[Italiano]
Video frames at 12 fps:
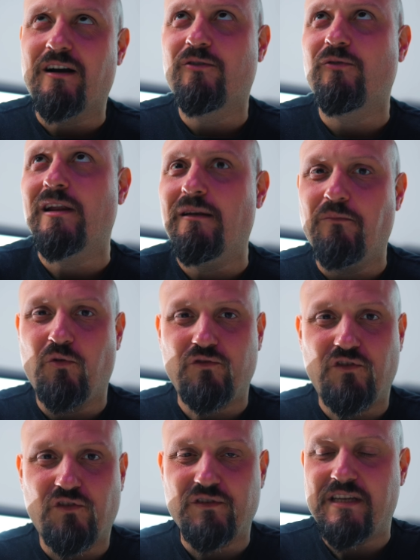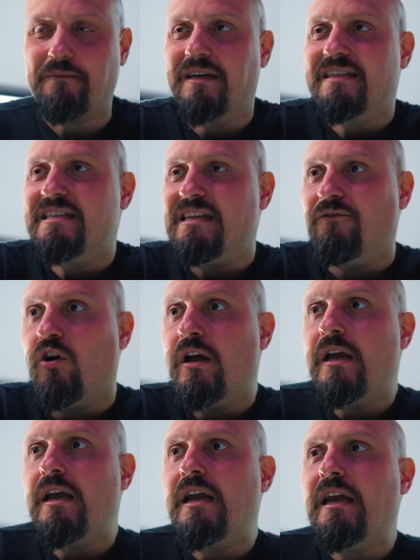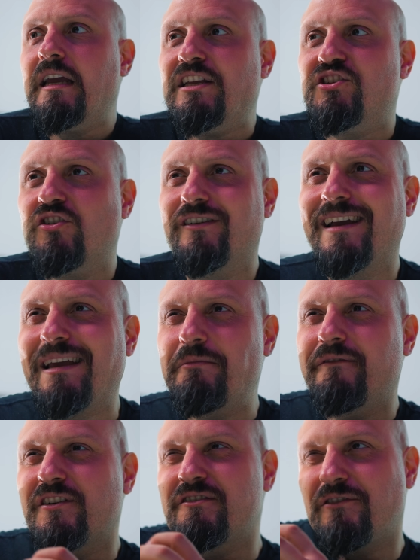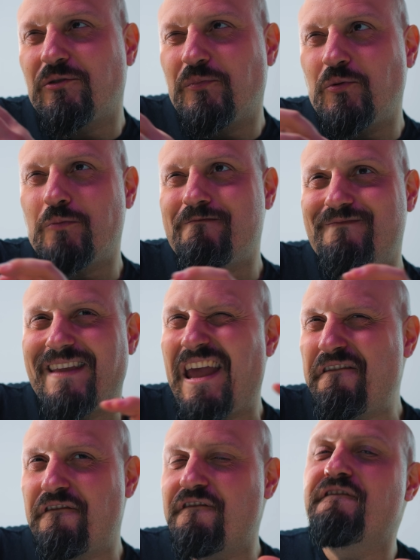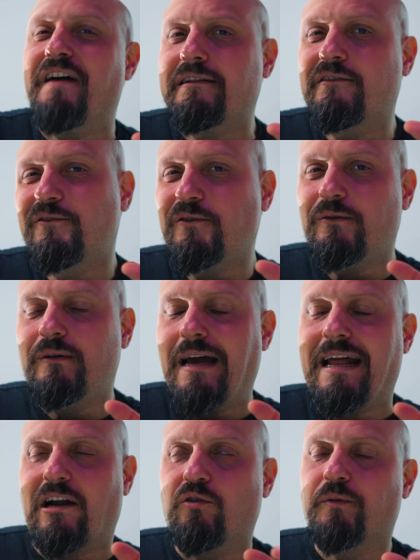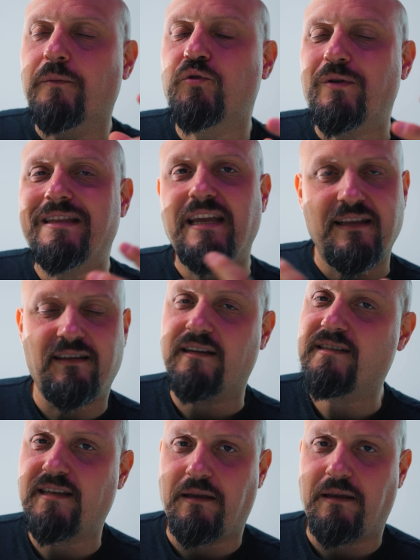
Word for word: a quel mondo così immersivo, i giochi che mi facevano più effetto erano proprio i dating